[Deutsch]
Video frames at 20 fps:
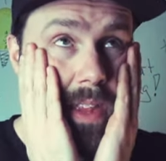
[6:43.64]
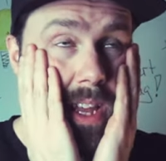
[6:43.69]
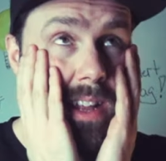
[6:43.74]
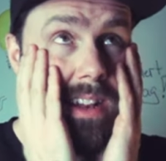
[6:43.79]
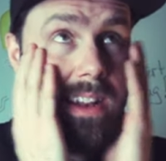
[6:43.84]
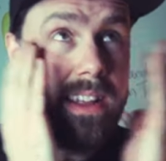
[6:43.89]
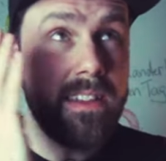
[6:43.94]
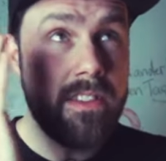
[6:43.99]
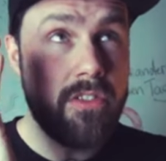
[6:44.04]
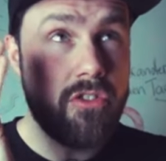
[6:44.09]

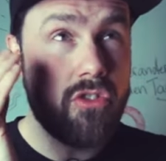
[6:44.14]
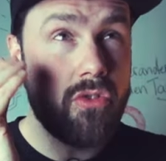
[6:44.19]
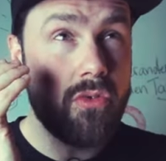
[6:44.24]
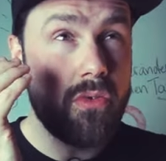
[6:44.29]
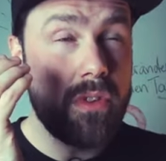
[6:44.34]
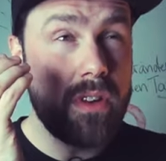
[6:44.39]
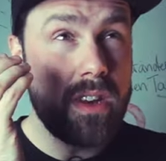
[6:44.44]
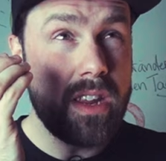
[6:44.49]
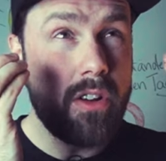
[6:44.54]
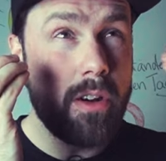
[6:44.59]
Ich lese
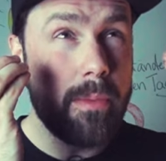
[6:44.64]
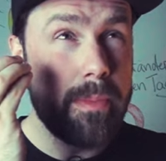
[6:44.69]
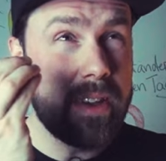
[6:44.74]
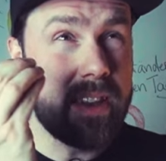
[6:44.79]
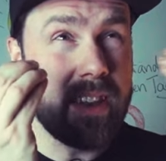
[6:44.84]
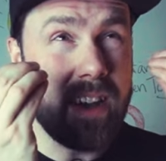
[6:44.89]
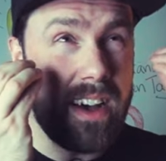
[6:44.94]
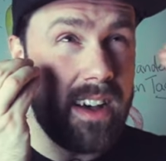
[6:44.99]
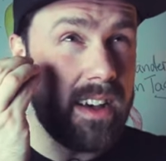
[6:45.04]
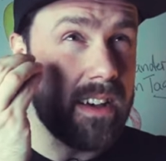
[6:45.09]
schon die
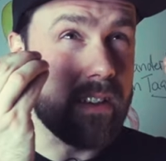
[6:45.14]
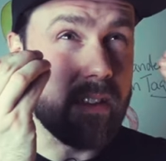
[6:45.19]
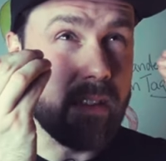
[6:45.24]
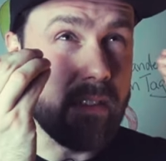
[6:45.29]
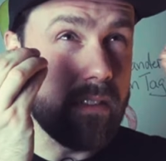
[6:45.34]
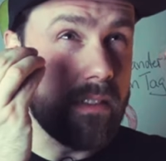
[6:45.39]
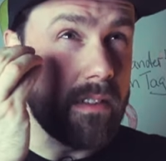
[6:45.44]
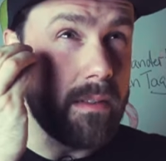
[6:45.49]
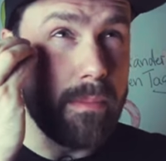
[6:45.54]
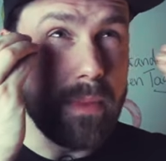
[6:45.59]

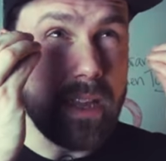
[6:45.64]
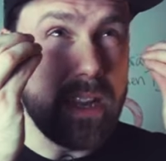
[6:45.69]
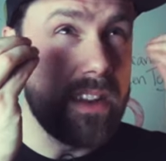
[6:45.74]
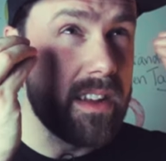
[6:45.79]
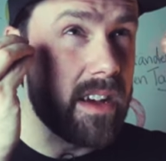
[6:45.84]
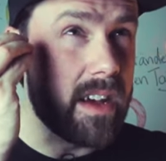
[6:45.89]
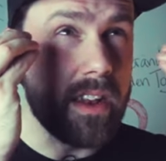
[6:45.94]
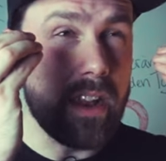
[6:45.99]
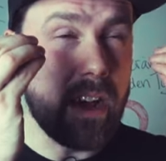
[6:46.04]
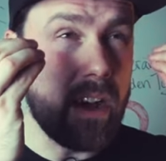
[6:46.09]
Kommentare im
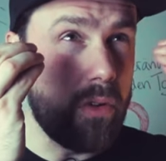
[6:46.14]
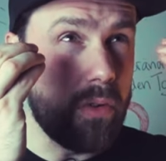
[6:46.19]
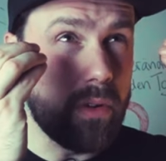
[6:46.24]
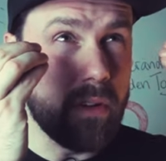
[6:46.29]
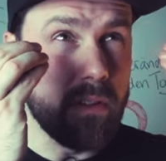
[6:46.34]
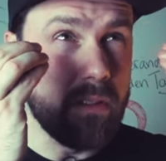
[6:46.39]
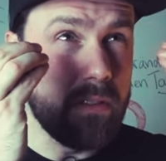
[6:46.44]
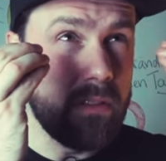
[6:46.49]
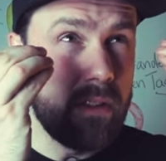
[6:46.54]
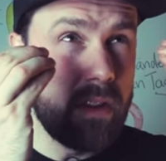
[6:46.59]
inneren
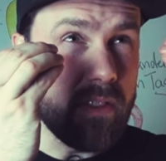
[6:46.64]
Auge.